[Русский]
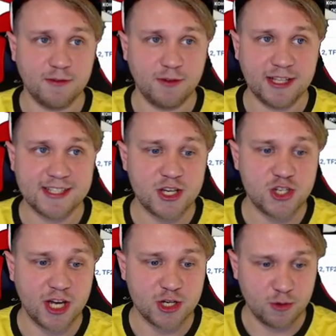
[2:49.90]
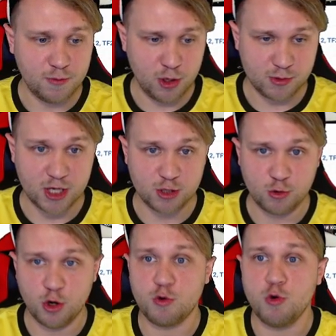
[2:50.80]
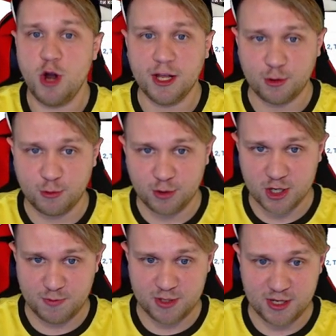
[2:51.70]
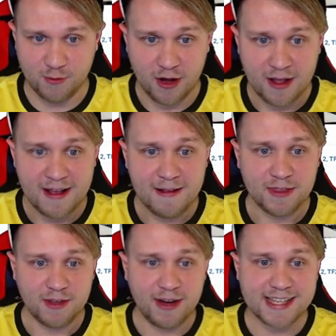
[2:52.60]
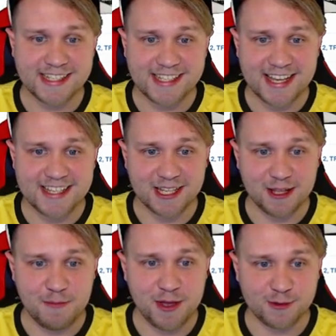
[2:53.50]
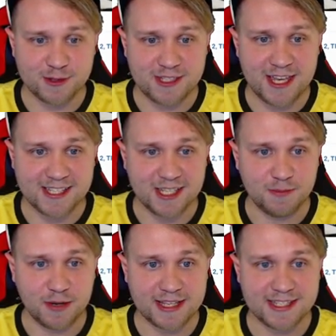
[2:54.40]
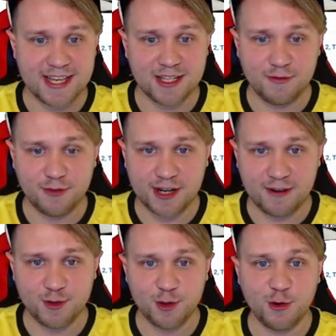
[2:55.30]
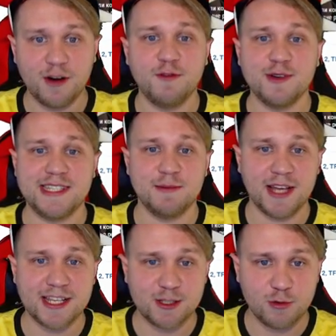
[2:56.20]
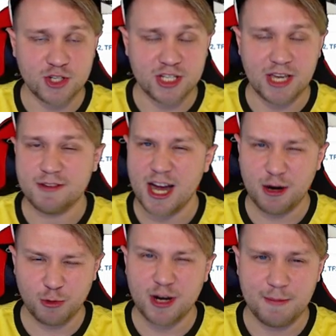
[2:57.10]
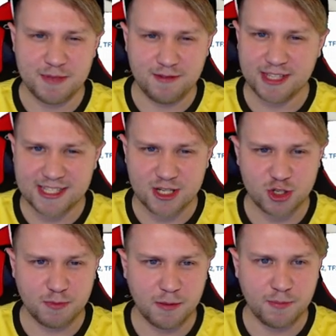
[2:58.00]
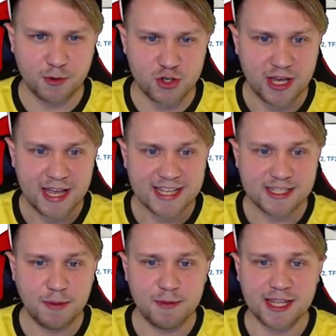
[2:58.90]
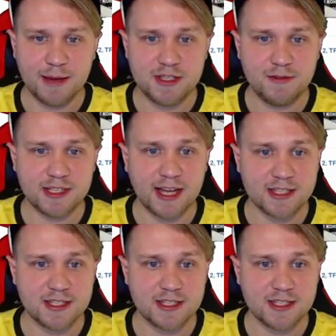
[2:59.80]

Это означает, что берем сразу калькулятор, куда же без него. 21 минус 10% равно 18.9. Округляем 19, чтобы было проще. Запоминаем, 19.